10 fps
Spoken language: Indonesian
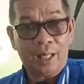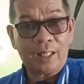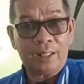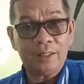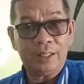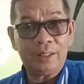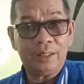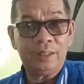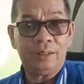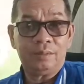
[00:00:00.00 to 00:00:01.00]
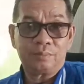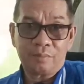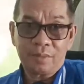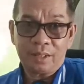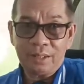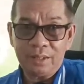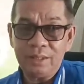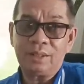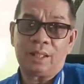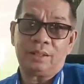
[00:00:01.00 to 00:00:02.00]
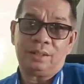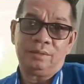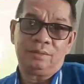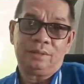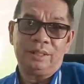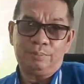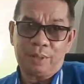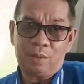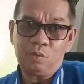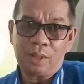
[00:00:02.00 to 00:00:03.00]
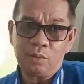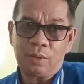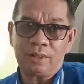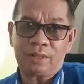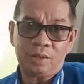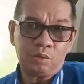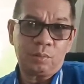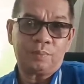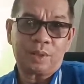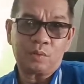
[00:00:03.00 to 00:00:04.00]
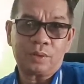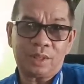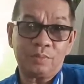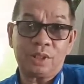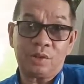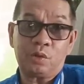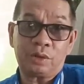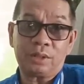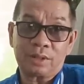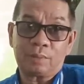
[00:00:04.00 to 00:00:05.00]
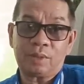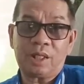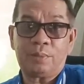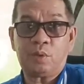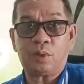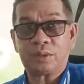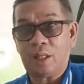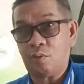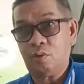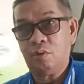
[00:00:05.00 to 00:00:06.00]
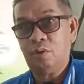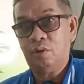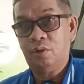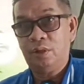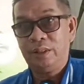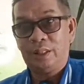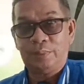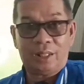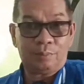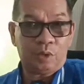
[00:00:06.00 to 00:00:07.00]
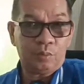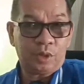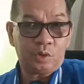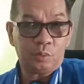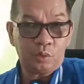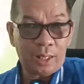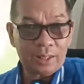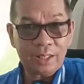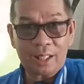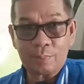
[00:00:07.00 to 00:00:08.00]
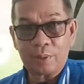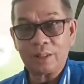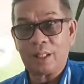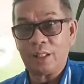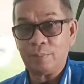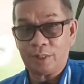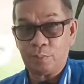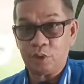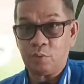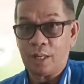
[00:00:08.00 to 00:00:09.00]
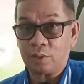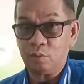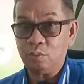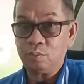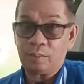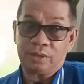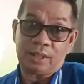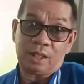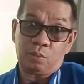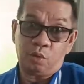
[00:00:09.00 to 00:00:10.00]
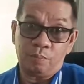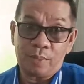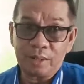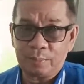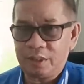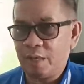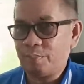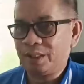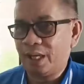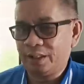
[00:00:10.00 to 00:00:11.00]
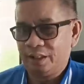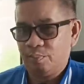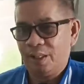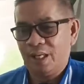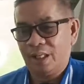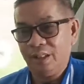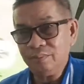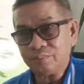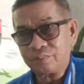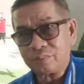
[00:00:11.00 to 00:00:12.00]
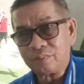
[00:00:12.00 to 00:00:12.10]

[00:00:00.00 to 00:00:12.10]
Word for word: tenaga dia diinginkan ya diperlukan oleh STI untuk memperkuat tim senior kita saat menghadapi Kurasao. Tapi dengan belum begitu bugar diharapkan karena ini masih punya waktu, masih tanggal 24, masih ada 4 hari ke depan lagi